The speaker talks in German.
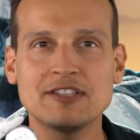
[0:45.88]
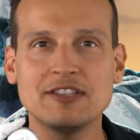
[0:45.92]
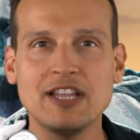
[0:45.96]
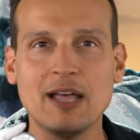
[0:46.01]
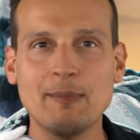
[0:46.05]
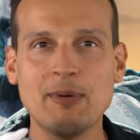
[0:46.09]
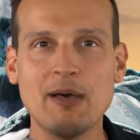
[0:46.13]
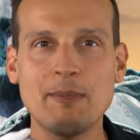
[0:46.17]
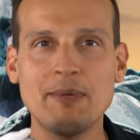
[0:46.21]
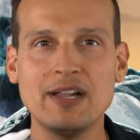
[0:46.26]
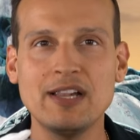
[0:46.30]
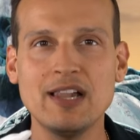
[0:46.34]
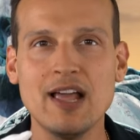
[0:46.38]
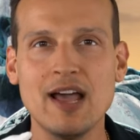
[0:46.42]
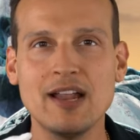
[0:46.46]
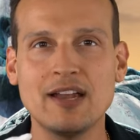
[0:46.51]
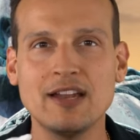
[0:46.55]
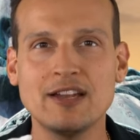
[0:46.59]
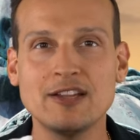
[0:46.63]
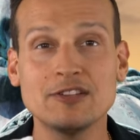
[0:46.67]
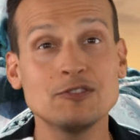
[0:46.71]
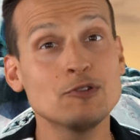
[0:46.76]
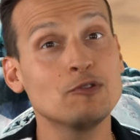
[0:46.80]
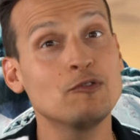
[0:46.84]
knapper
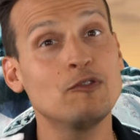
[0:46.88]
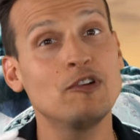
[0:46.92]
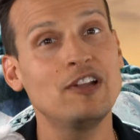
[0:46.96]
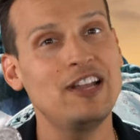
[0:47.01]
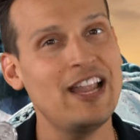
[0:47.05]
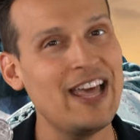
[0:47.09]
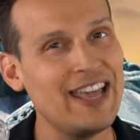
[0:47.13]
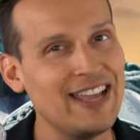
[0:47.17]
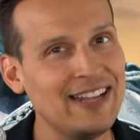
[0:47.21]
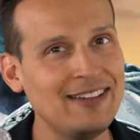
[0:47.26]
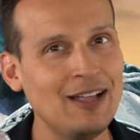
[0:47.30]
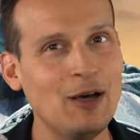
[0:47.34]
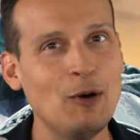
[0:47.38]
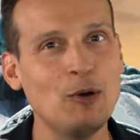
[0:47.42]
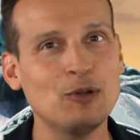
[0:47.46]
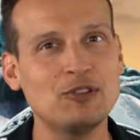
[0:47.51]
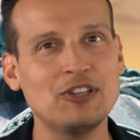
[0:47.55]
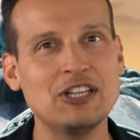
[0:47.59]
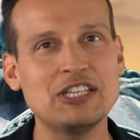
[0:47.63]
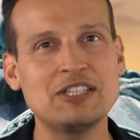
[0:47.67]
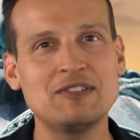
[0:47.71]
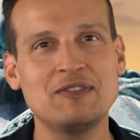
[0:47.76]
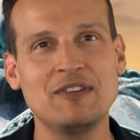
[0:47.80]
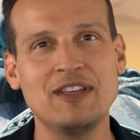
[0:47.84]
begleitet ist und vielleicht auch
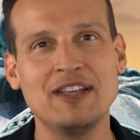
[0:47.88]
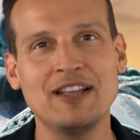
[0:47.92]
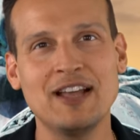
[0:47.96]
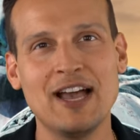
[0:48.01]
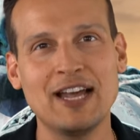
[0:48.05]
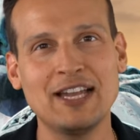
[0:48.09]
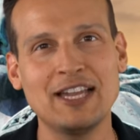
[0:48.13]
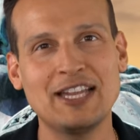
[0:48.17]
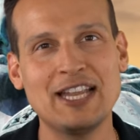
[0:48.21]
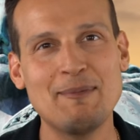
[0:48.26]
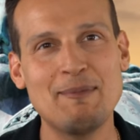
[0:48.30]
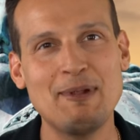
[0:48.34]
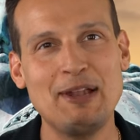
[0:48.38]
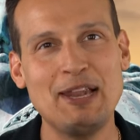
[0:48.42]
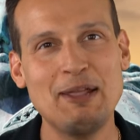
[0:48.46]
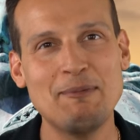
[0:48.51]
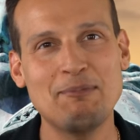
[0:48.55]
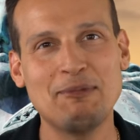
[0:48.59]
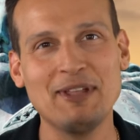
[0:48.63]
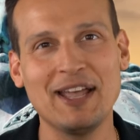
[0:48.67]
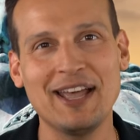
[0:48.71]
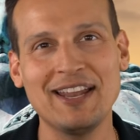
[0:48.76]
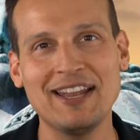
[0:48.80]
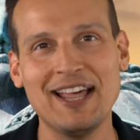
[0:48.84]
deswegen eine der
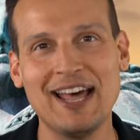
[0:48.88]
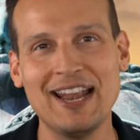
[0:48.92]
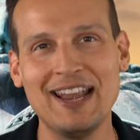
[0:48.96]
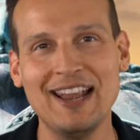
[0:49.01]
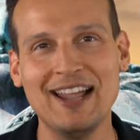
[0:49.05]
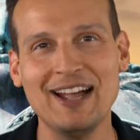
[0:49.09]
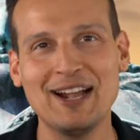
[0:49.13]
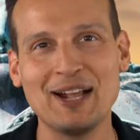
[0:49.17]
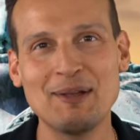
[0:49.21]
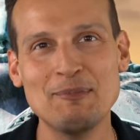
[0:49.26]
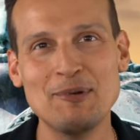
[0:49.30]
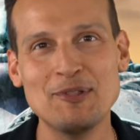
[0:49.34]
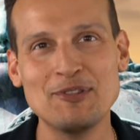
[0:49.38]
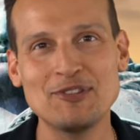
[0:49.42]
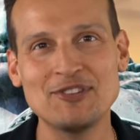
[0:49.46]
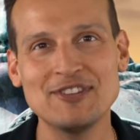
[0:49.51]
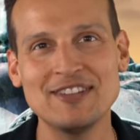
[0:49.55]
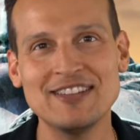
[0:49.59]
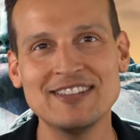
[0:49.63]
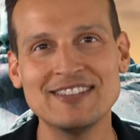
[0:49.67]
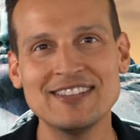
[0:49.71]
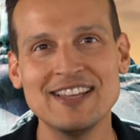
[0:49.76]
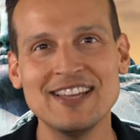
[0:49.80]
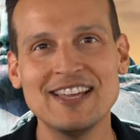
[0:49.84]
beliebteren
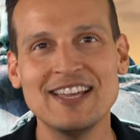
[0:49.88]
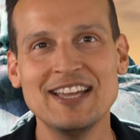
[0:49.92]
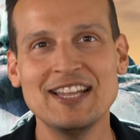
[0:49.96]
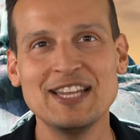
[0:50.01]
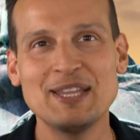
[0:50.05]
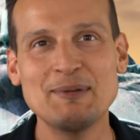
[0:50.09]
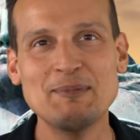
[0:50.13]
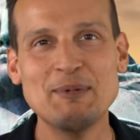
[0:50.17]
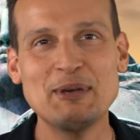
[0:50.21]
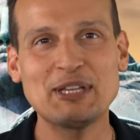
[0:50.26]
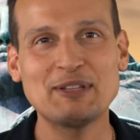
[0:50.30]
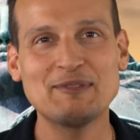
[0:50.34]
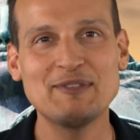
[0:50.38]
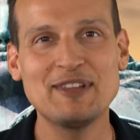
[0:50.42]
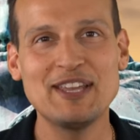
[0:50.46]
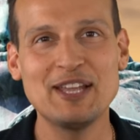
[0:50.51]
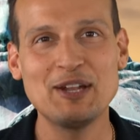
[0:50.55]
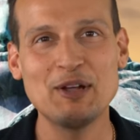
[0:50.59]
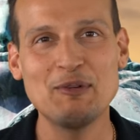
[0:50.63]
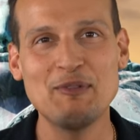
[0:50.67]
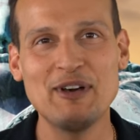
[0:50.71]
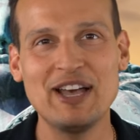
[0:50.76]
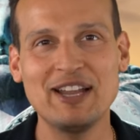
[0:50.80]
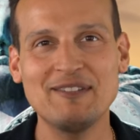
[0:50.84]
Anlagemünzen ist, die möchten wir
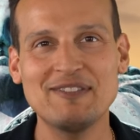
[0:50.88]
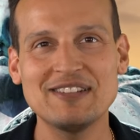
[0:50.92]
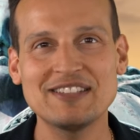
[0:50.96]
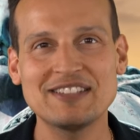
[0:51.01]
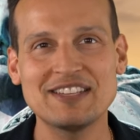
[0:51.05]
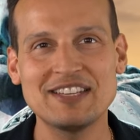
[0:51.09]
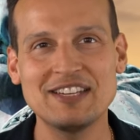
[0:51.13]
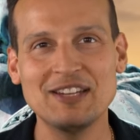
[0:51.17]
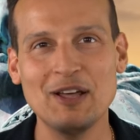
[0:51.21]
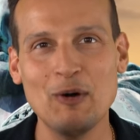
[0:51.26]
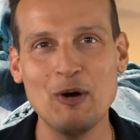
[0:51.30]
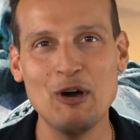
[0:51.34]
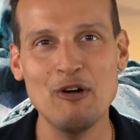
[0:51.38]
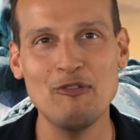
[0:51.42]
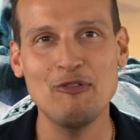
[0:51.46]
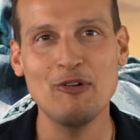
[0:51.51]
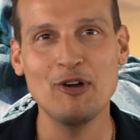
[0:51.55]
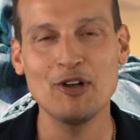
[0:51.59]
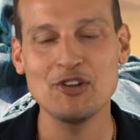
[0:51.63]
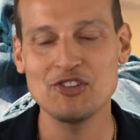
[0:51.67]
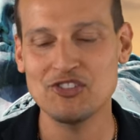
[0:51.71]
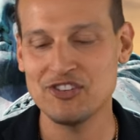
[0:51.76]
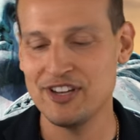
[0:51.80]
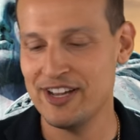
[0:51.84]
hier nochmal etwas genauer
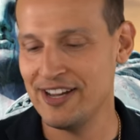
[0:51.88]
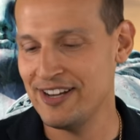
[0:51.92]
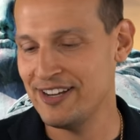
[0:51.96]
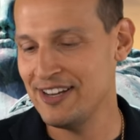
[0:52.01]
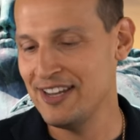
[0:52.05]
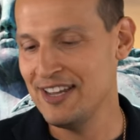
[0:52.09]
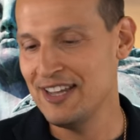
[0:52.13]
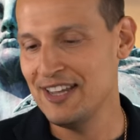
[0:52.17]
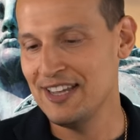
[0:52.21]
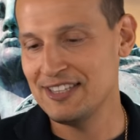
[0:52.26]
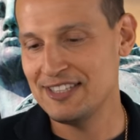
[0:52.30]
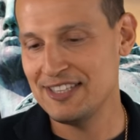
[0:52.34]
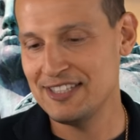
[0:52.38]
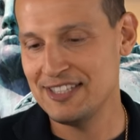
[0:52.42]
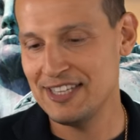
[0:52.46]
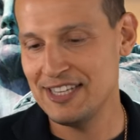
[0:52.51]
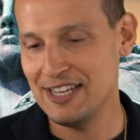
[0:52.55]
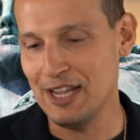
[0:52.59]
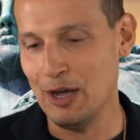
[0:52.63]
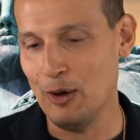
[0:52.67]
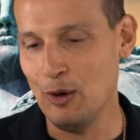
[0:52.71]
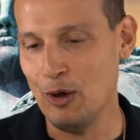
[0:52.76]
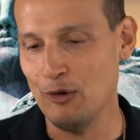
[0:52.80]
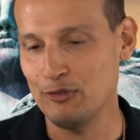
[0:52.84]
vorstellen. Sie
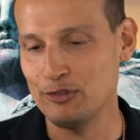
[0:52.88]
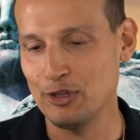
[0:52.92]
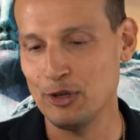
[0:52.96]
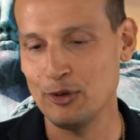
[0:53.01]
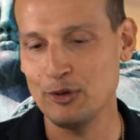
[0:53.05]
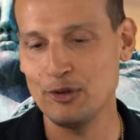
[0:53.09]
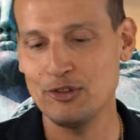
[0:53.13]
sehen auch auf der